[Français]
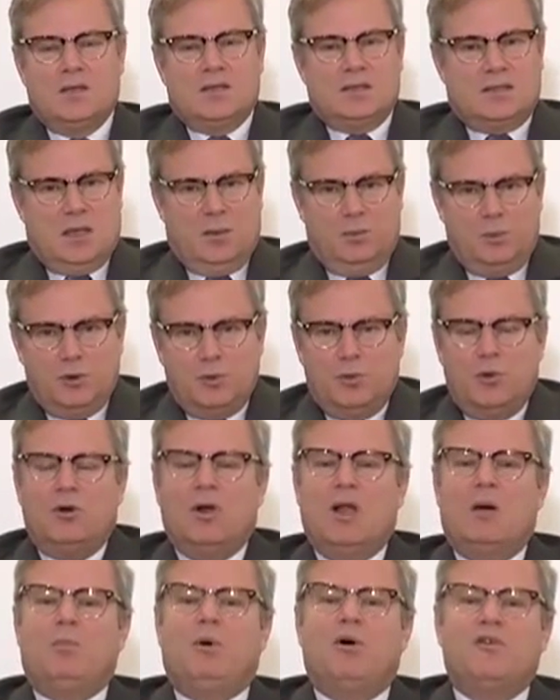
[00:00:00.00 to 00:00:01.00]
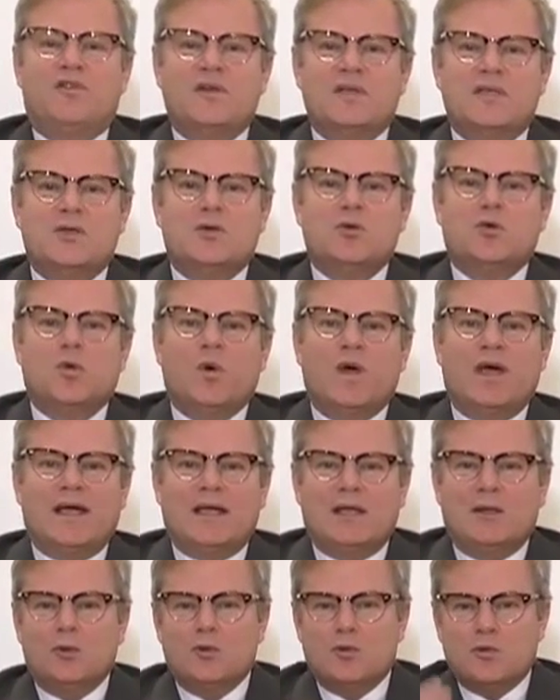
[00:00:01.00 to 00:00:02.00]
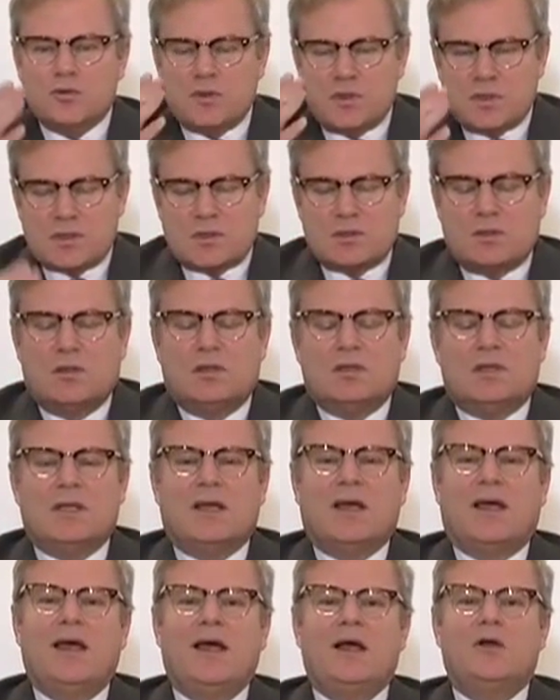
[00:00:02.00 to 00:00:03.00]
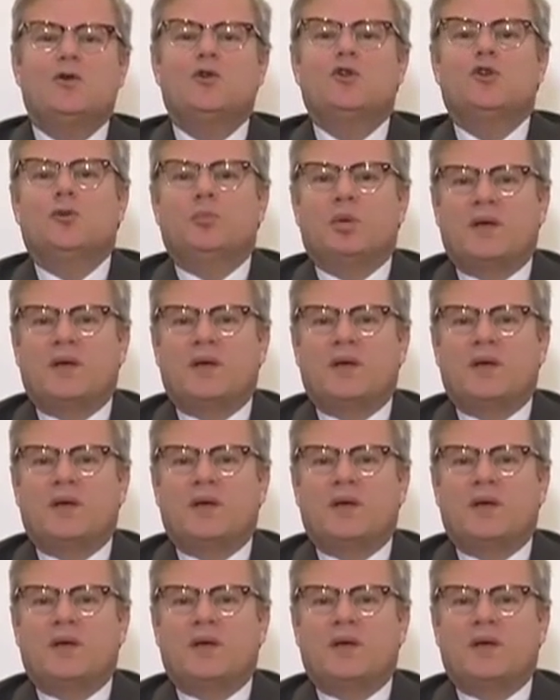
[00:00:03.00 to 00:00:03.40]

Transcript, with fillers: Simplement, la profession énonce des règles de